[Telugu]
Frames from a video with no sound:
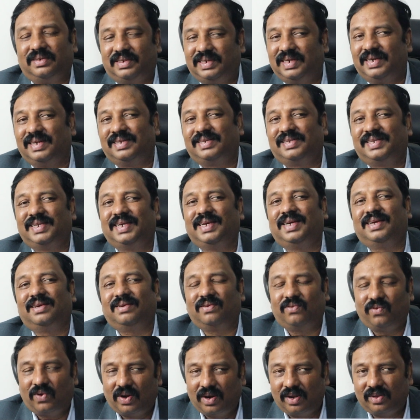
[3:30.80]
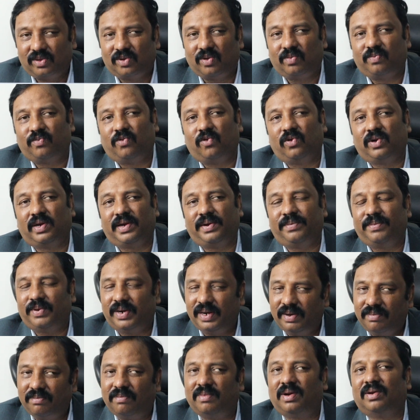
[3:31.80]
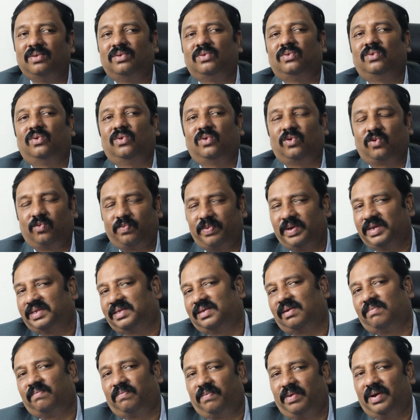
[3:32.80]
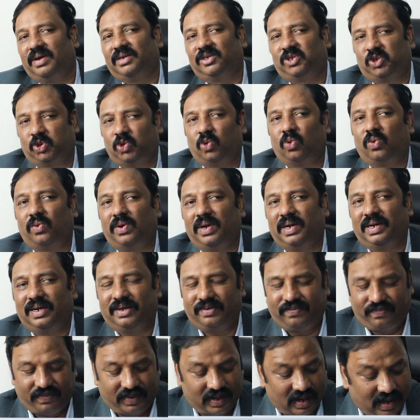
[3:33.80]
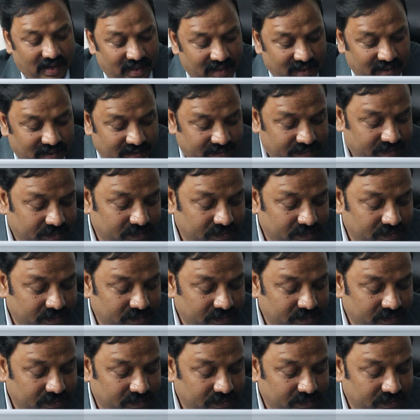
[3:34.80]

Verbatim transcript: చేసి వాళ్ళతో పోటీపడి మనం ఒక రూపాయి సంపాదించుకోవాలి అది